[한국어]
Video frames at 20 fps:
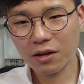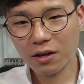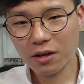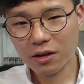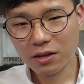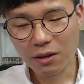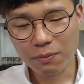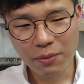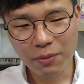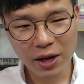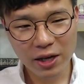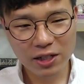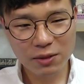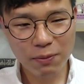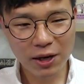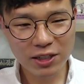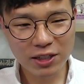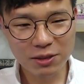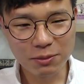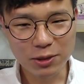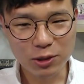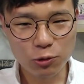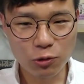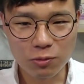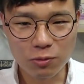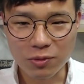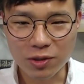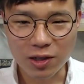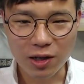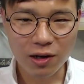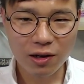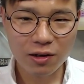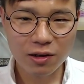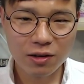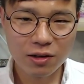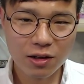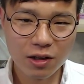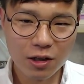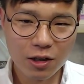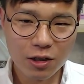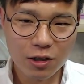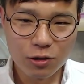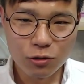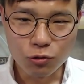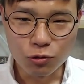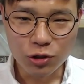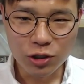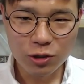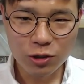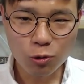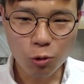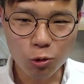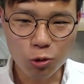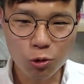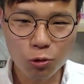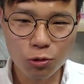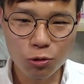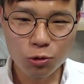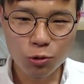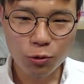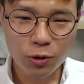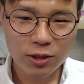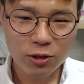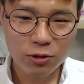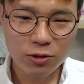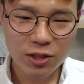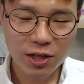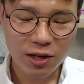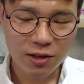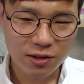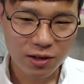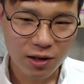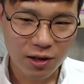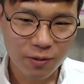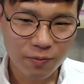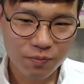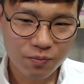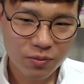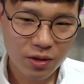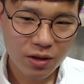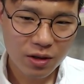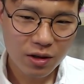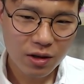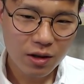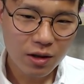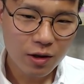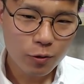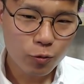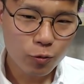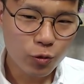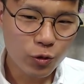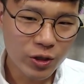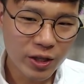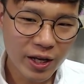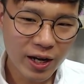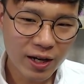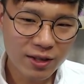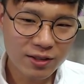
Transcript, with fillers: 네, 페이지 82쪽입니다. 우리는 고통을 통해 성장한다. 위대한